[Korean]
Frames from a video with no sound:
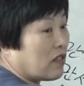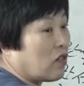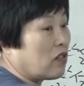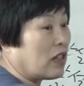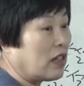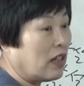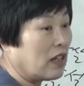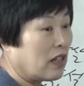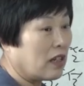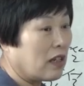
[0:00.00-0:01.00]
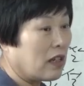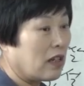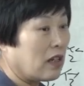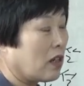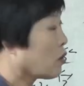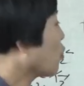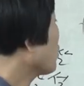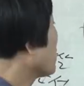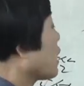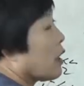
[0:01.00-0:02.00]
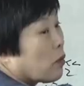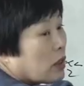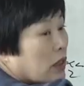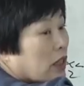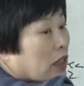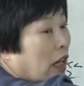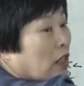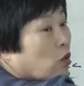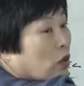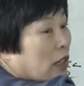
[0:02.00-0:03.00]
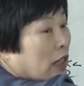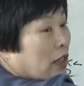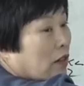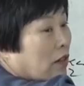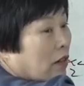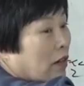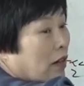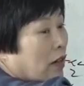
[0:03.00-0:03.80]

손이 손이 재의 원신이고 되게 좋잖아요.